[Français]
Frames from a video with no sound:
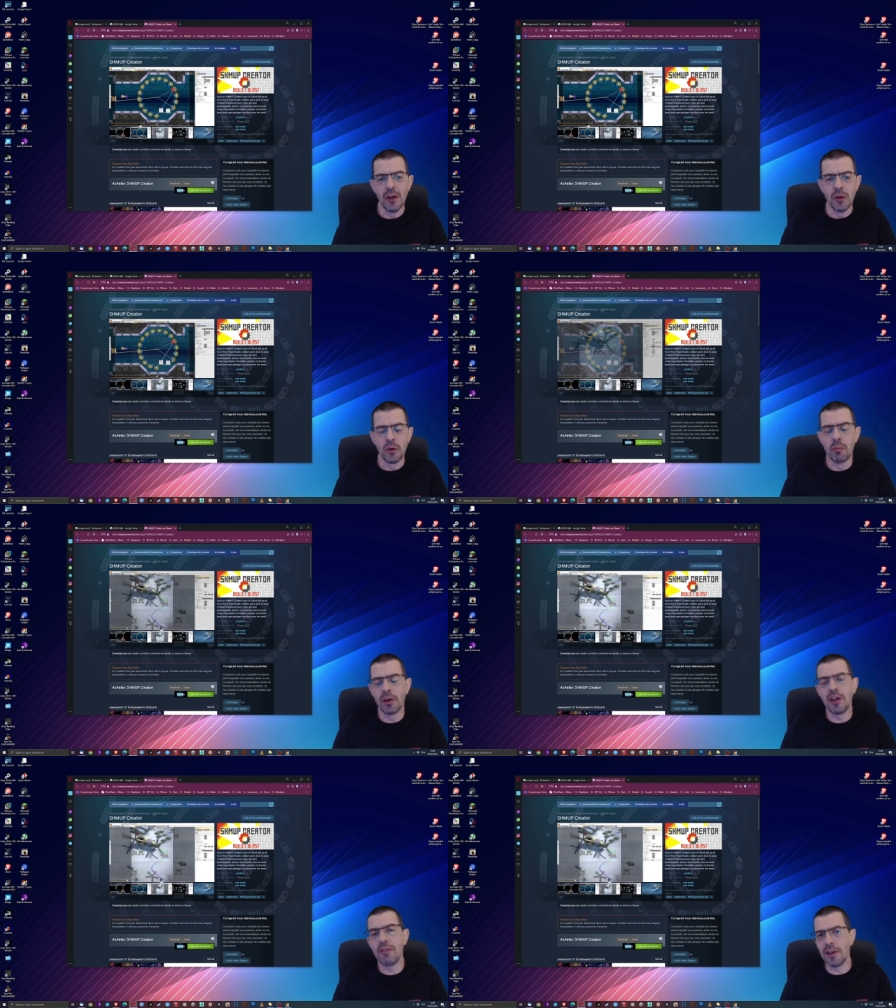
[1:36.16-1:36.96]
Donc pour
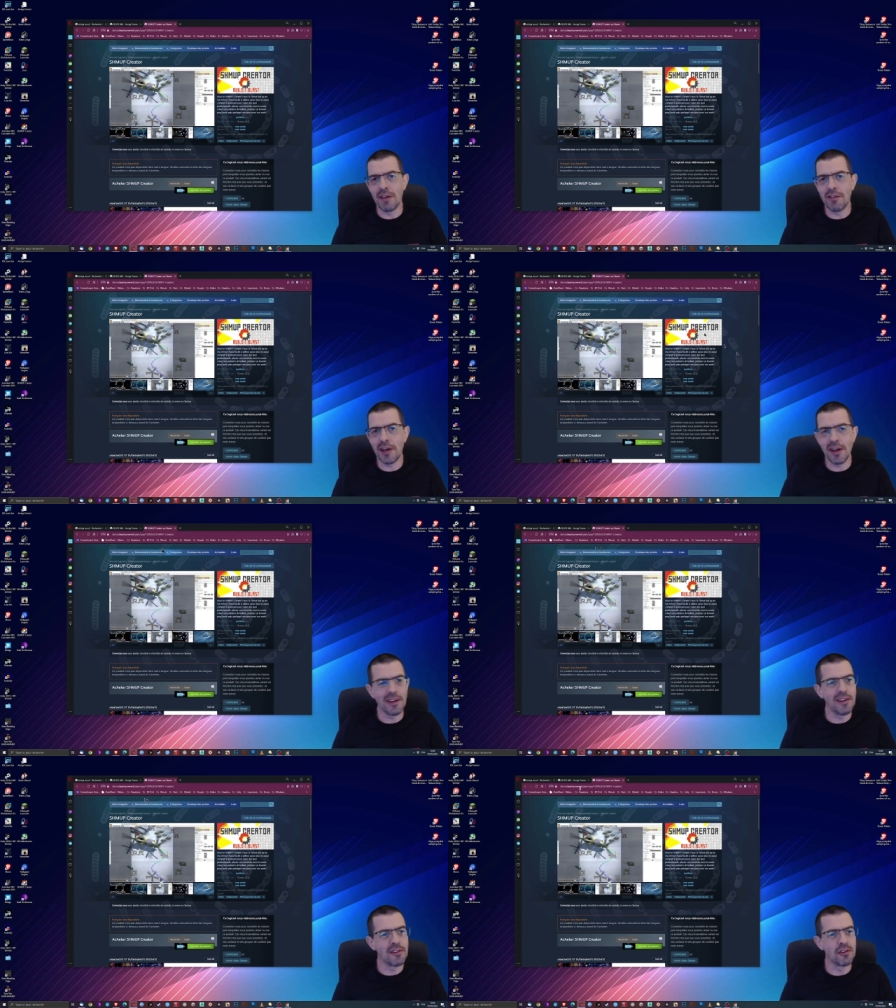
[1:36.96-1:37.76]
les vieux de la vieille
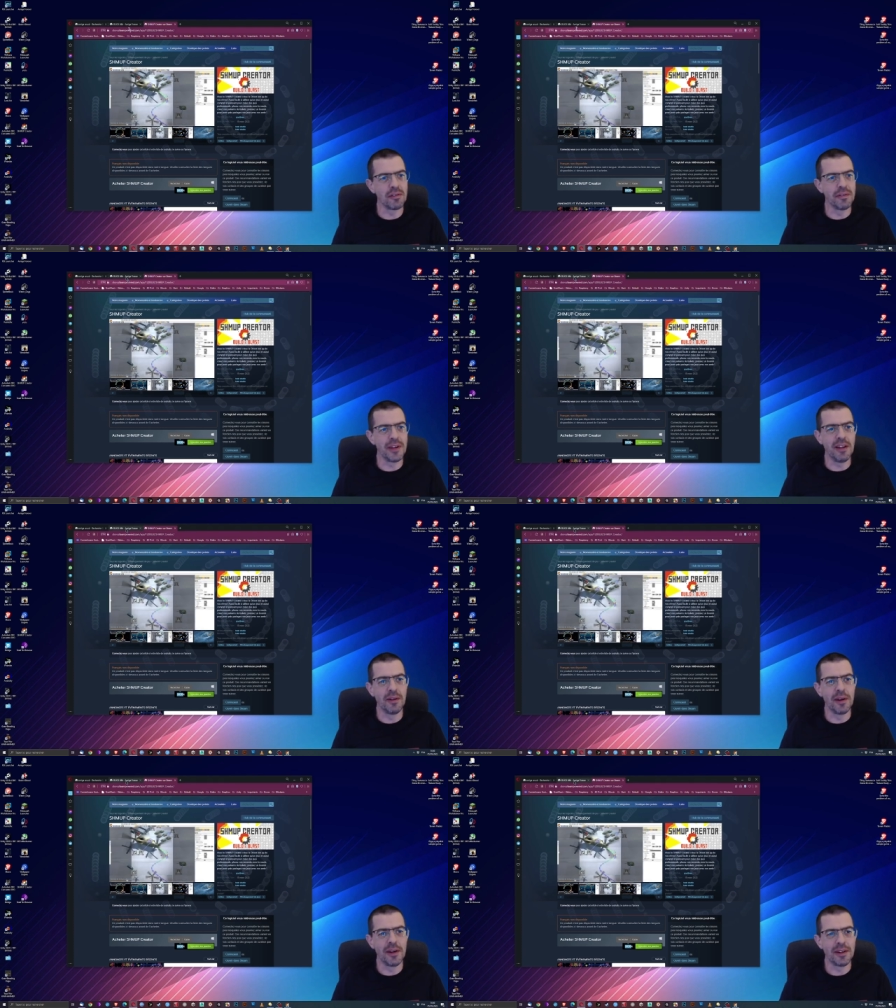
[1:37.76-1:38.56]
qui se souviennent
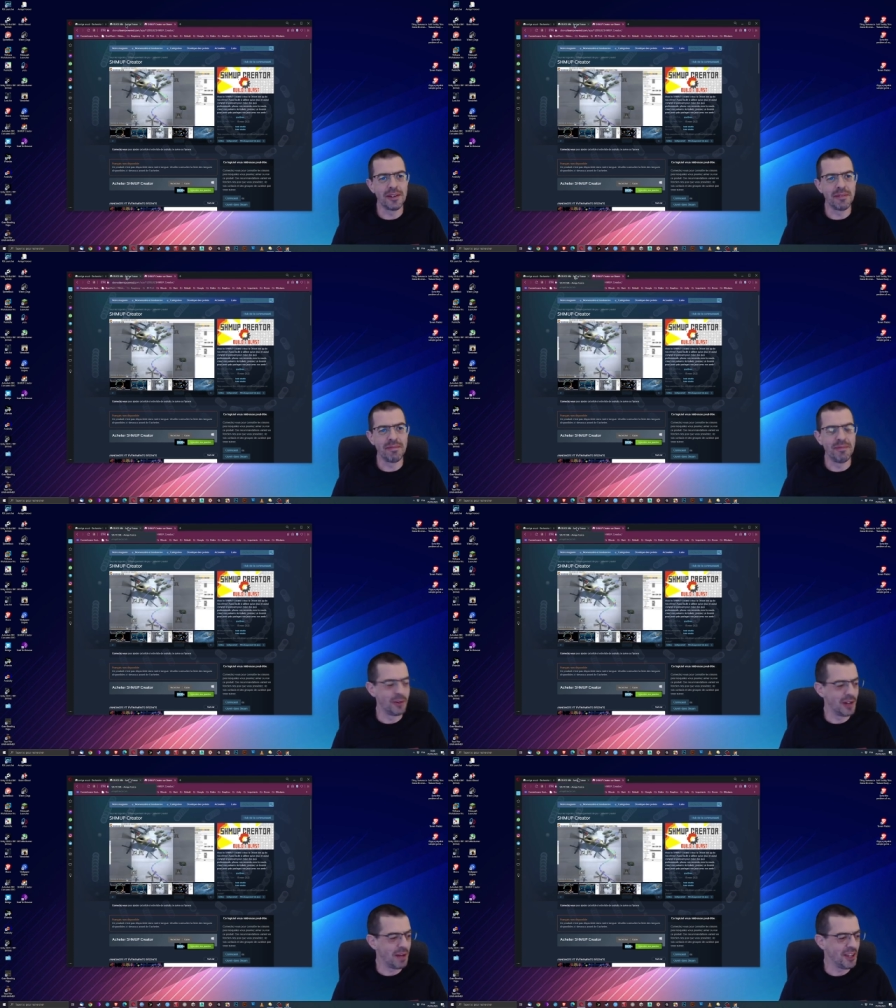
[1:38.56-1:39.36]
de
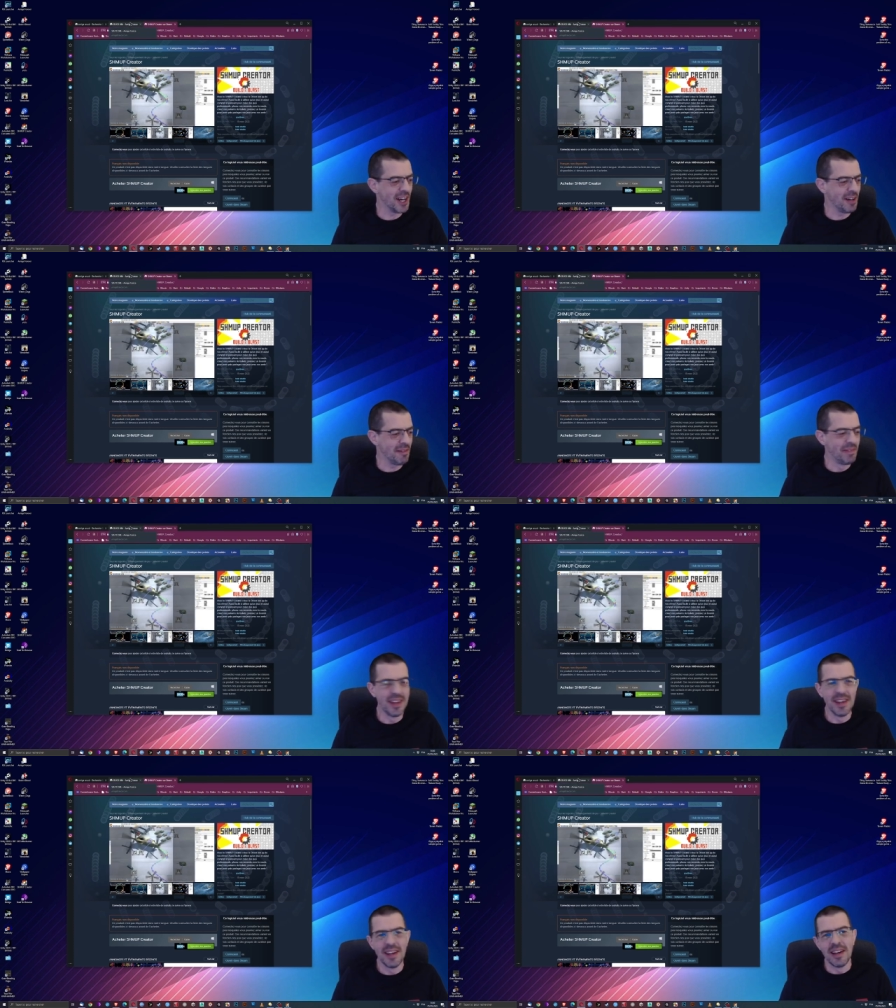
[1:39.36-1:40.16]
l'Amiga,
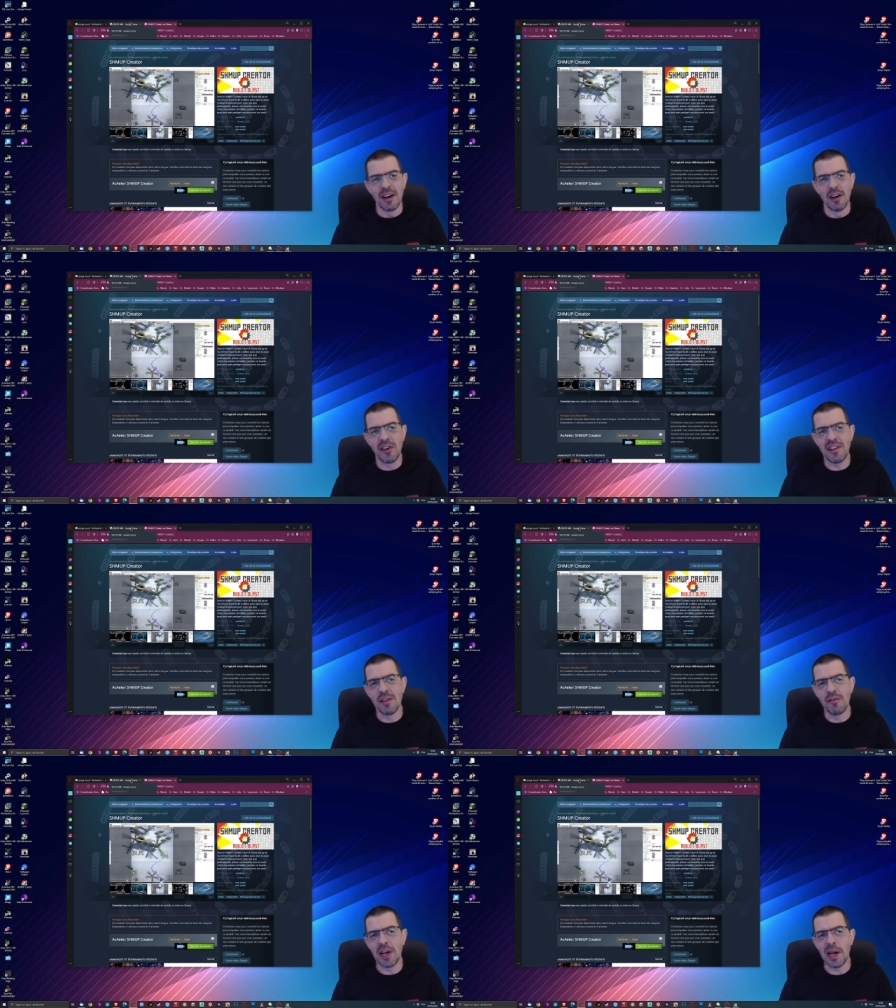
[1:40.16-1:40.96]
en fait, ça
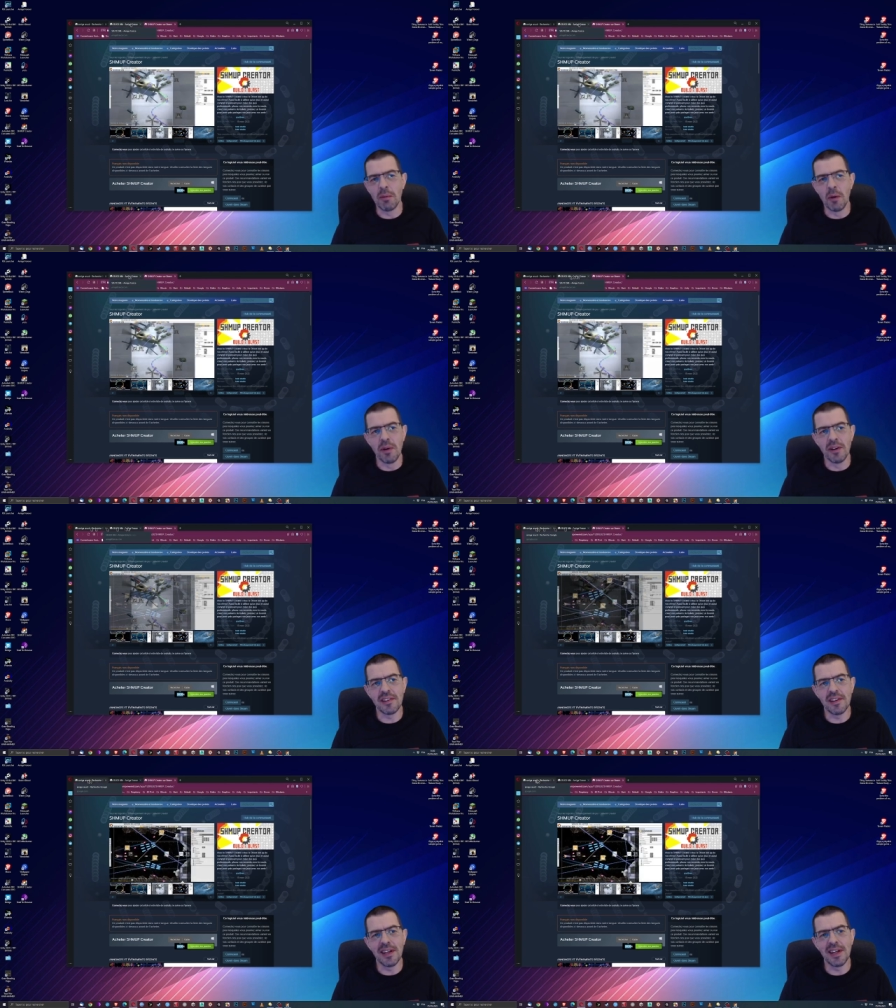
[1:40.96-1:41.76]
me fait clairement
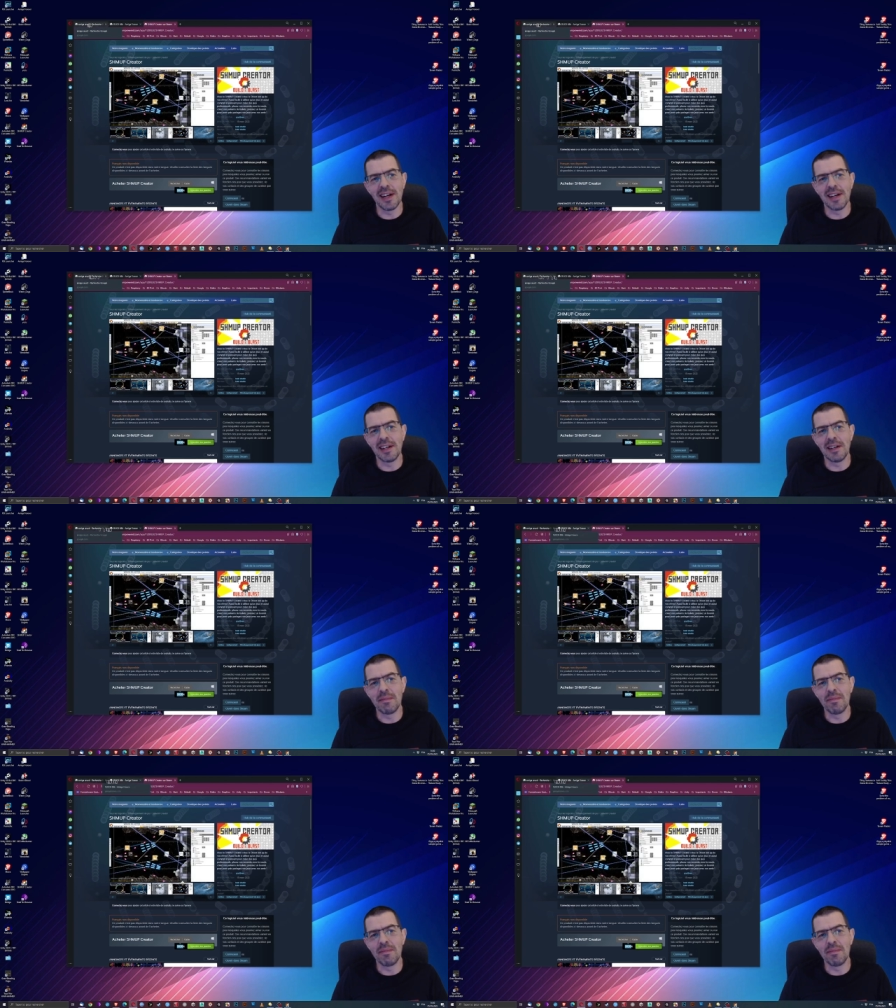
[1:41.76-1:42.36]
penser à,